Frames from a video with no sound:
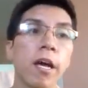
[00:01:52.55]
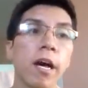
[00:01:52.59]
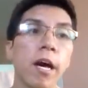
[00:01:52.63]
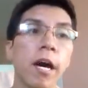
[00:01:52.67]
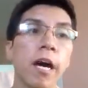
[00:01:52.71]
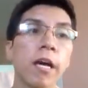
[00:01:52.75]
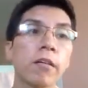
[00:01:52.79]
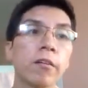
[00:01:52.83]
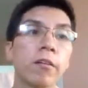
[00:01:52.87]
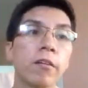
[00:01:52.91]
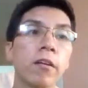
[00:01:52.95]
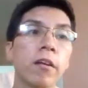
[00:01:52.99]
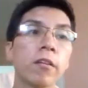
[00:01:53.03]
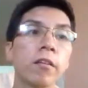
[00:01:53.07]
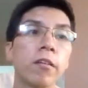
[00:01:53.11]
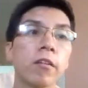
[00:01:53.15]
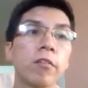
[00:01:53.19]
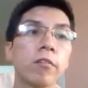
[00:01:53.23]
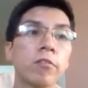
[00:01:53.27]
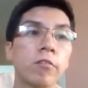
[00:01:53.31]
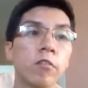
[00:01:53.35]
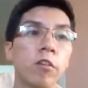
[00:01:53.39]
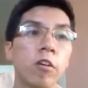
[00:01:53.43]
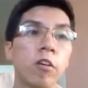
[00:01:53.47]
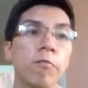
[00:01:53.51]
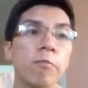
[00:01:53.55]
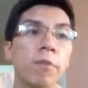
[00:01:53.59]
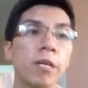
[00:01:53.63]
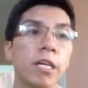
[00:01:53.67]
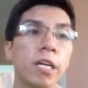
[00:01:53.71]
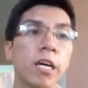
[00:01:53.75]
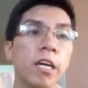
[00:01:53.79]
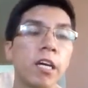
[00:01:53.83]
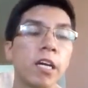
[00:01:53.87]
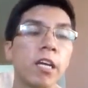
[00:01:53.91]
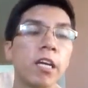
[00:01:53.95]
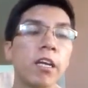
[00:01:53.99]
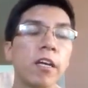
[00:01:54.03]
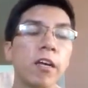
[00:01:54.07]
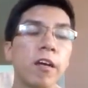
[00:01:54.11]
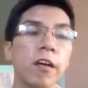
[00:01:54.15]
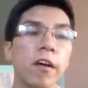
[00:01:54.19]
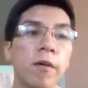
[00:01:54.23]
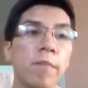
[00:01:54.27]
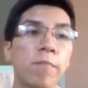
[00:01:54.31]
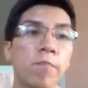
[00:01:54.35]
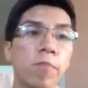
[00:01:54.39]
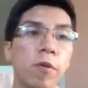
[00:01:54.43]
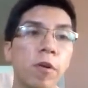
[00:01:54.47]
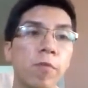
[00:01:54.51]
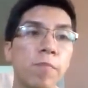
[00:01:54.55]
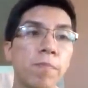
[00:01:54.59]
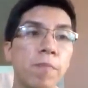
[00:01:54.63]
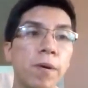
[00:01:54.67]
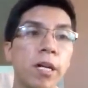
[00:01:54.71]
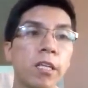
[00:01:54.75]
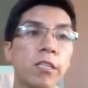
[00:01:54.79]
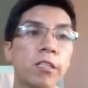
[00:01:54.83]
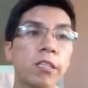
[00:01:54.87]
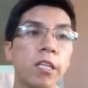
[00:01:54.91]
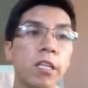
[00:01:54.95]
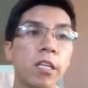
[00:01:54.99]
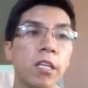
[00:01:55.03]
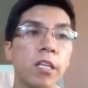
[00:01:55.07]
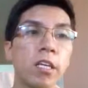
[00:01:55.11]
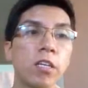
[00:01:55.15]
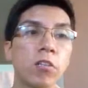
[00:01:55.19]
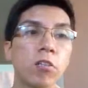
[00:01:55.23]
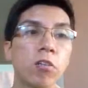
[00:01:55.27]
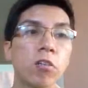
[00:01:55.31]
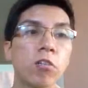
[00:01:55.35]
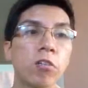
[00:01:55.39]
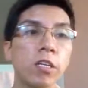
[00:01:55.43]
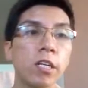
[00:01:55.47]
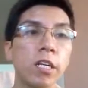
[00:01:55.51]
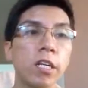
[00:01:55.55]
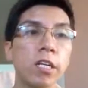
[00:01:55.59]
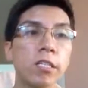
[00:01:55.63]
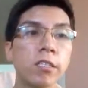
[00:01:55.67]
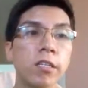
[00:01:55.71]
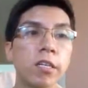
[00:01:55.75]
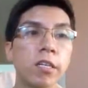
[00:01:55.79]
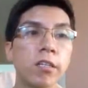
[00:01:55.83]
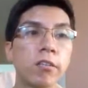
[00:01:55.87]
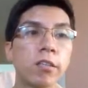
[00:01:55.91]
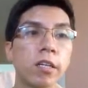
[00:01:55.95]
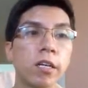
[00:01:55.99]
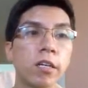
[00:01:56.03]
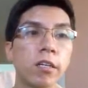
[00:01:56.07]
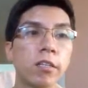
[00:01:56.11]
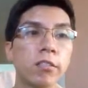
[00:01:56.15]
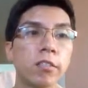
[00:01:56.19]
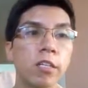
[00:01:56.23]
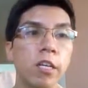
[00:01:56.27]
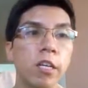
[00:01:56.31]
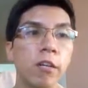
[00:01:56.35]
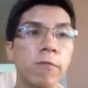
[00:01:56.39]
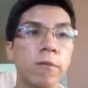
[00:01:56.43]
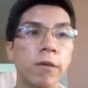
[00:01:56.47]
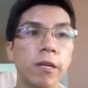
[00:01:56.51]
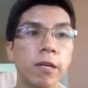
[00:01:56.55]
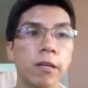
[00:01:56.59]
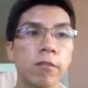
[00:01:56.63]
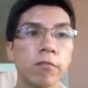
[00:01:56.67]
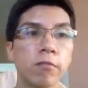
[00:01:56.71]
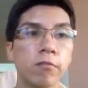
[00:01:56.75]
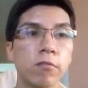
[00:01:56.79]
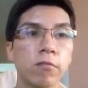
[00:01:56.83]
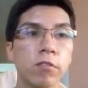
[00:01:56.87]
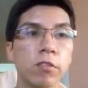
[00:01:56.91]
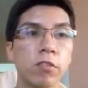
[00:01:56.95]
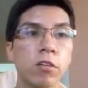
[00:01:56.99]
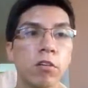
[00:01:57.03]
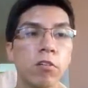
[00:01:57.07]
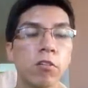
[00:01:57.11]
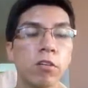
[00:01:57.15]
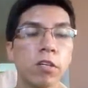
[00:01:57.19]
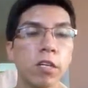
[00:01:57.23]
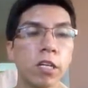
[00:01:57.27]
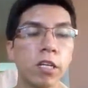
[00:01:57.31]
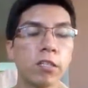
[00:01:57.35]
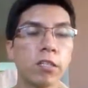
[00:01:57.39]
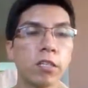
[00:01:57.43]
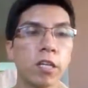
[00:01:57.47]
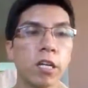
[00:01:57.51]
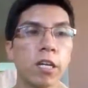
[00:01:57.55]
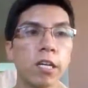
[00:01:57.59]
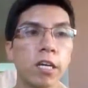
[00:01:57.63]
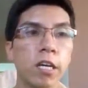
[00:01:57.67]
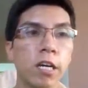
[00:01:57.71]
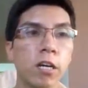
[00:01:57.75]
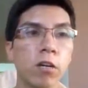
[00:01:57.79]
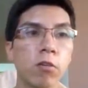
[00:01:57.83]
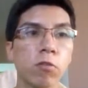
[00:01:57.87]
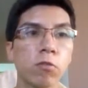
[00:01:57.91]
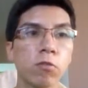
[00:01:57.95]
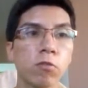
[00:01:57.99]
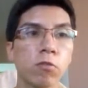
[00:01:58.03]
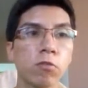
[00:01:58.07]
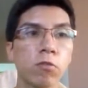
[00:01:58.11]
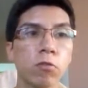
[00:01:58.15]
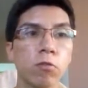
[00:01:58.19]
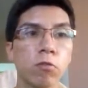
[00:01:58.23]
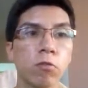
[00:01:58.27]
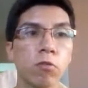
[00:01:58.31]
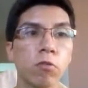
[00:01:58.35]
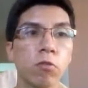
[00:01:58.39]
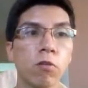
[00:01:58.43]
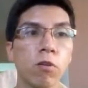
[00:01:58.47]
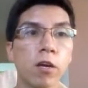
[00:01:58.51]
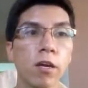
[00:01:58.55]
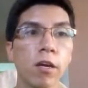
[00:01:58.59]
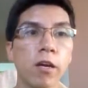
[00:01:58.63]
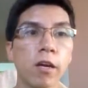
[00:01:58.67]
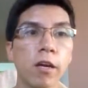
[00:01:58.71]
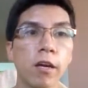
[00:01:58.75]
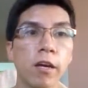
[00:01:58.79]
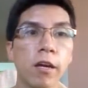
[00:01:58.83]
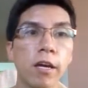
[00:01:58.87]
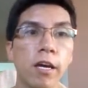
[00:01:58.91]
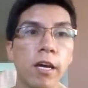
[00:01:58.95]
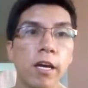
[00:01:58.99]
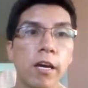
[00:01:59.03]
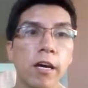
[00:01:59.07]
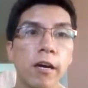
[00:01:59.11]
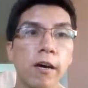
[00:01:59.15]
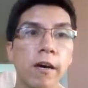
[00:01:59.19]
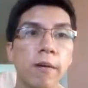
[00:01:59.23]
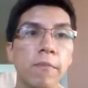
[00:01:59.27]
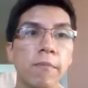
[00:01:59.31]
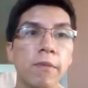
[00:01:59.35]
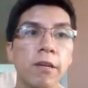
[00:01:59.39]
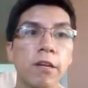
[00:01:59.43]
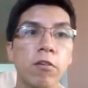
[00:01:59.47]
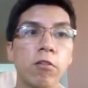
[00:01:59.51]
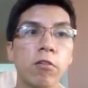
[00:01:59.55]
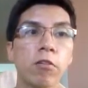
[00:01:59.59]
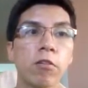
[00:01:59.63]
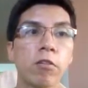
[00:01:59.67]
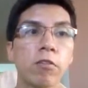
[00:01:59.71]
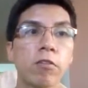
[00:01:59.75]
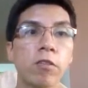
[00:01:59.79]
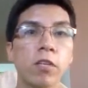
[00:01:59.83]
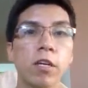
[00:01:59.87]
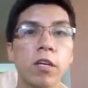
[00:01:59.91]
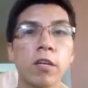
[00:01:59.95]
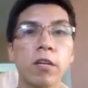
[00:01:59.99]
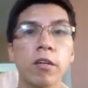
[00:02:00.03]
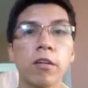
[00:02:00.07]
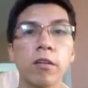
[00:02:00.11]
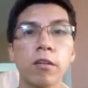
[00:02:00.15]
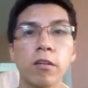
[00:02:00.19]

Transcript: a Daniel del señor Miyagi por parte de John Chris y Terry Silver. John Chris salía con su eh, amigo de